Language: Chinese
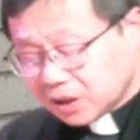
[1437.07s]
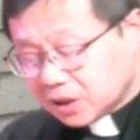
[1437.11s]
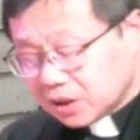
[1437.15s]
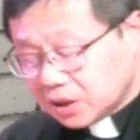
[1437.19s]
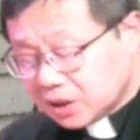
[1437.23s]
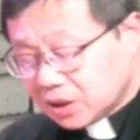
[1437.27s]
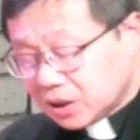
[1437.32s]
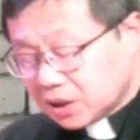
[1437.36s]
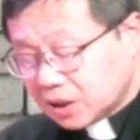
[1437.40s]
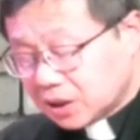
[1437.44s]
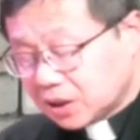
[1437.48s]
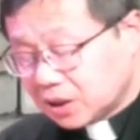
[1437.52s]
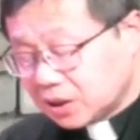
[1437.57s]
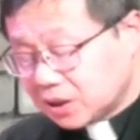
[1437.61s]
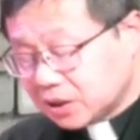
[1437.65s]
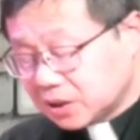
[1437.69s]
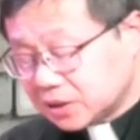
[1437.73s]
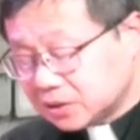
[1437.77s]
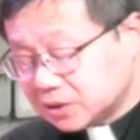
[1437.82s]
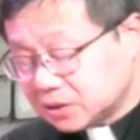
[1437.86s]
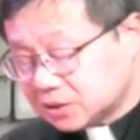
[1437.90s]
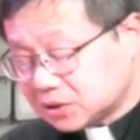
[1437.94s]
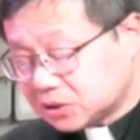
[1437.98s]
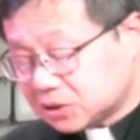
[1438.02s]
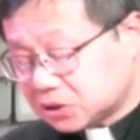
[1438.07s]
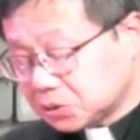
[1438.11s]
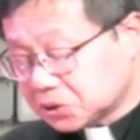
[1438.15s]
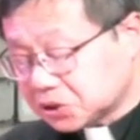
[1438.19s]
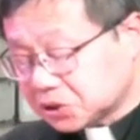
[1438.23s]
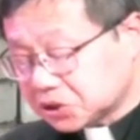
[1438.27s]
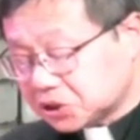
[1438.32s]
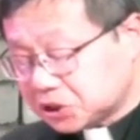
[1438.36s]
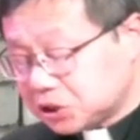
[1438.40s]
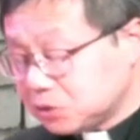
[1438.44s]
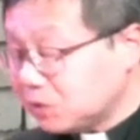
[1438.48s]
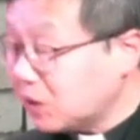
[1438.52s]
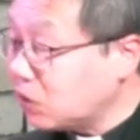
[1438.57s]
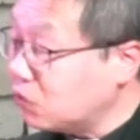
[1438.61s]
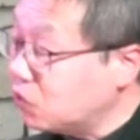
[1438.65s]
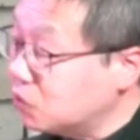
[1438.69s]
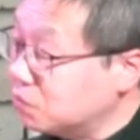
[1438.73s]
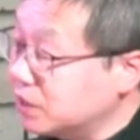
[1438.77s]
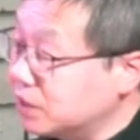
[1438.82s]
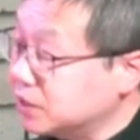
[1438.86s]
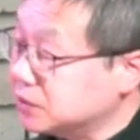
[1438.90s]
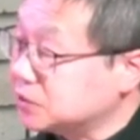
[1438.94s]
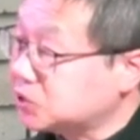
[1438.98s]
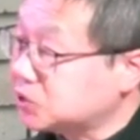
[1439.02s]
呃，就是希望我
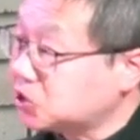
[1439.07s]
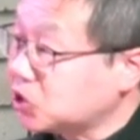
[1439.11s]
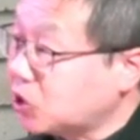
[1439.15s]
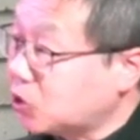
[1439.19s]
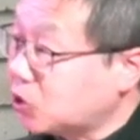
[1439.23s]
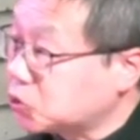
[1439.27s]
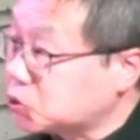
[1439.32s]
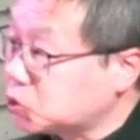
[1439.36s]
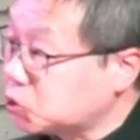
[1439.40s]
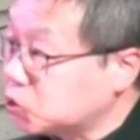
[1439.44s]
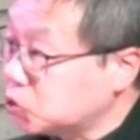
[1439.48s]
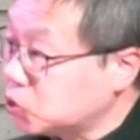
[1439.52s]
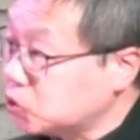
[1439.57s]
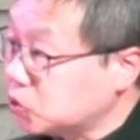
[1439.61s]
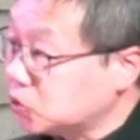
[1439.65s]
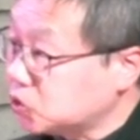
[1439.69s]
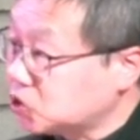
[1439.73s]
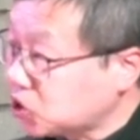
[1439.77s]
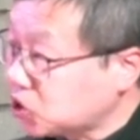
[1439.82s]
们教区教